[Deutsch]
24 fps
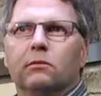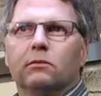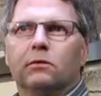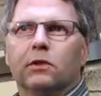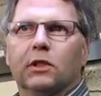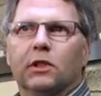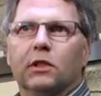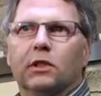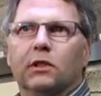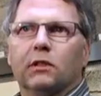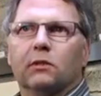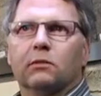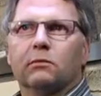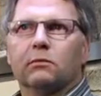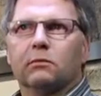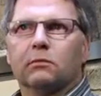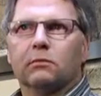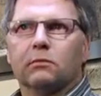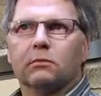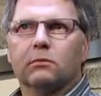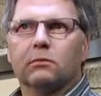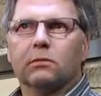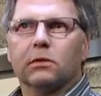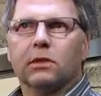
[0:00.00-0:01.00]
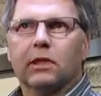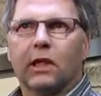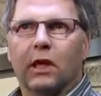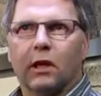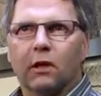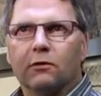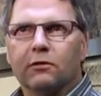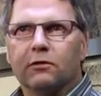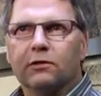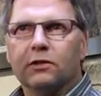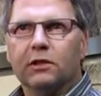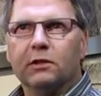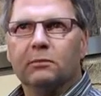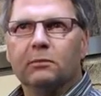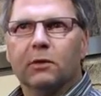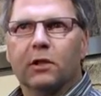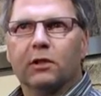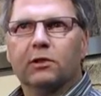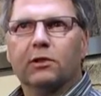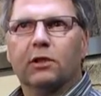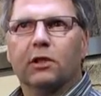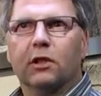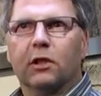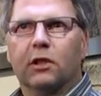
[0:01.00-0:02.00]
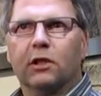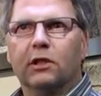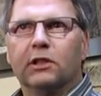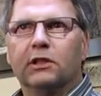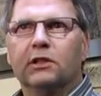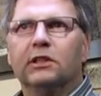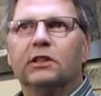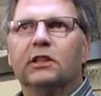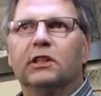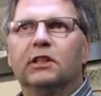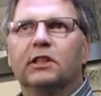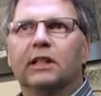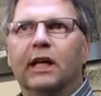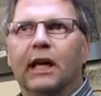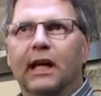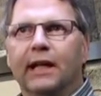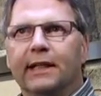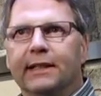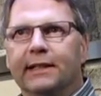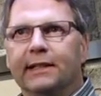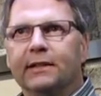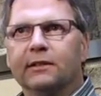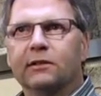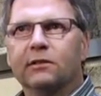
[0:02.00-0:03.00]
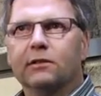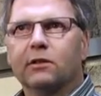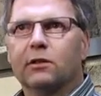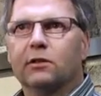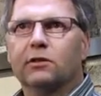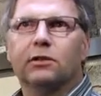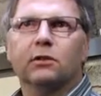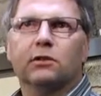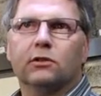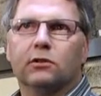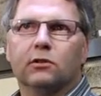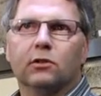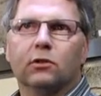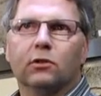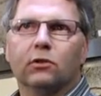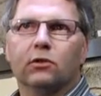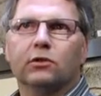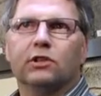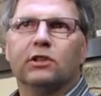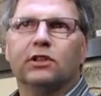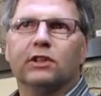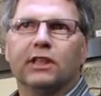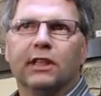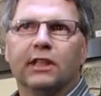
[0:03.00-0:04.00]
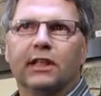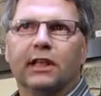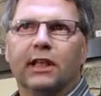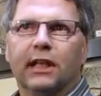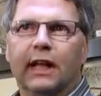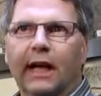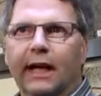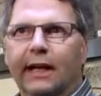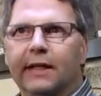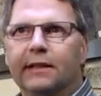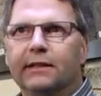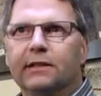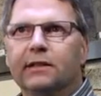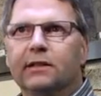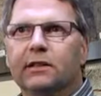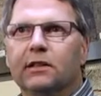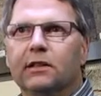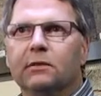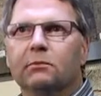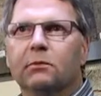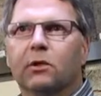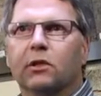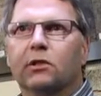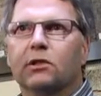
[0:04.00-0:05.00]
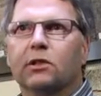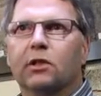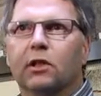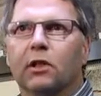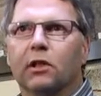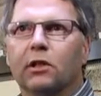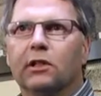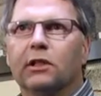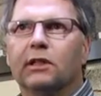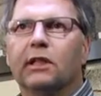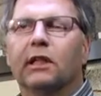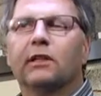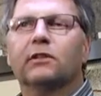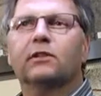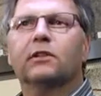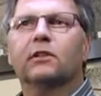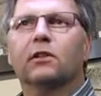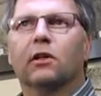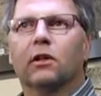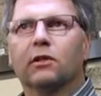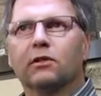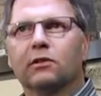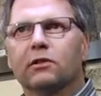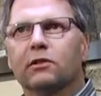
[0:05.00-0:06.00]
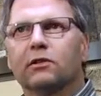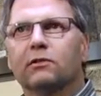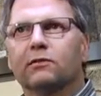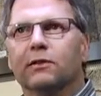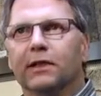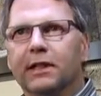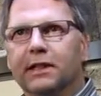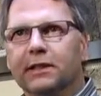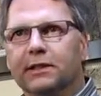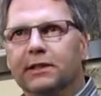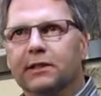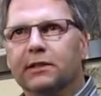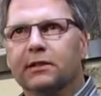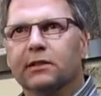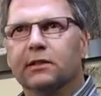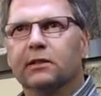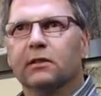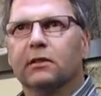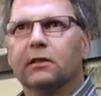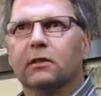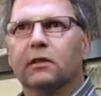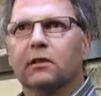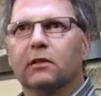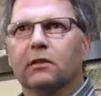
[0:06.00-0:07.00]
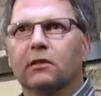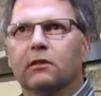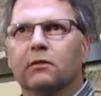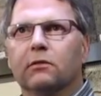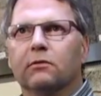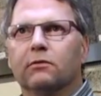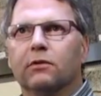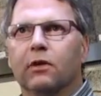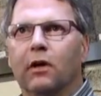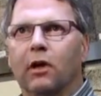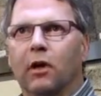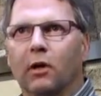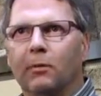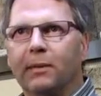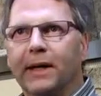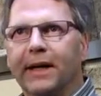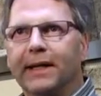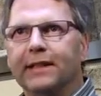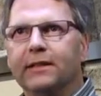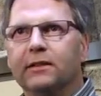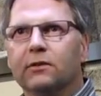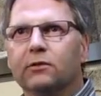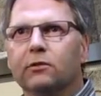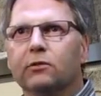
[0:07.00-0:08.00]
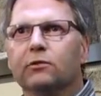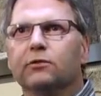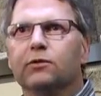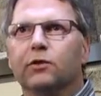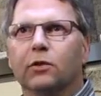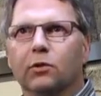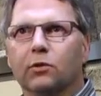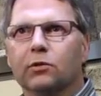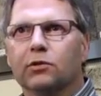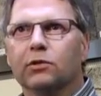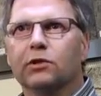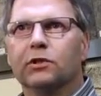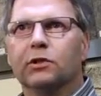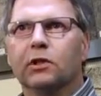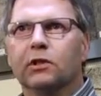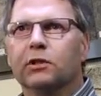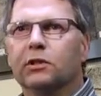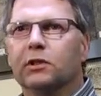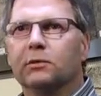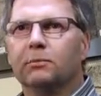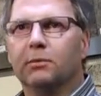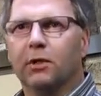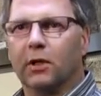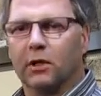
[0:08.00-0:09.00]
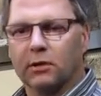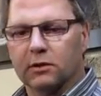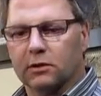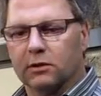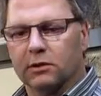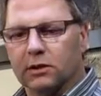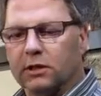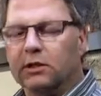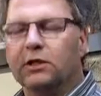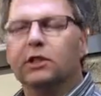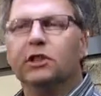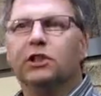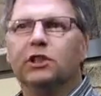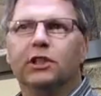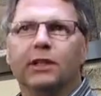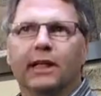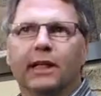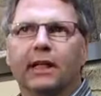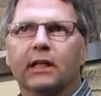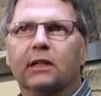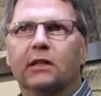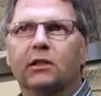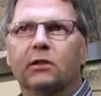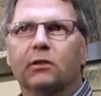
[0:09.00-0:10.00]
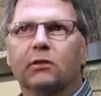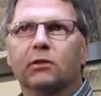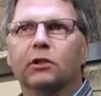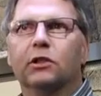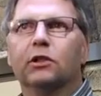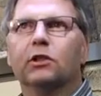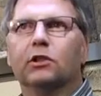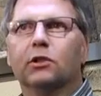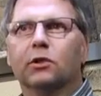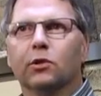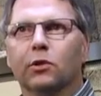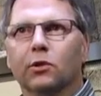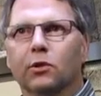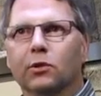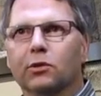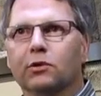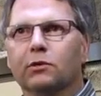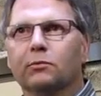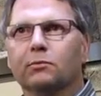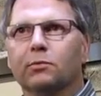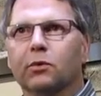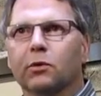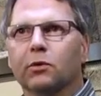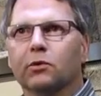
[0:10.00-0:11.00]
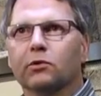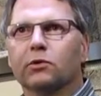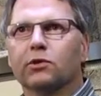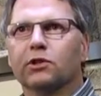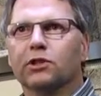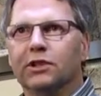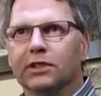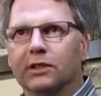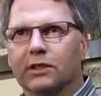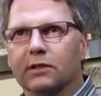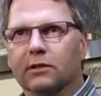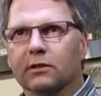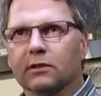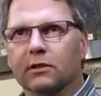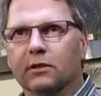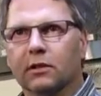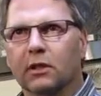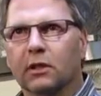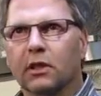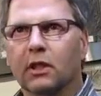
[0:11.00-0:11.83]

Wir kaufen die Materialien in Italien, da sind große Sägereien, die die Materialien aus der ganzen Welt verarbeiten und für uns dann die Platten in den Stärken und in den Größen produzieren.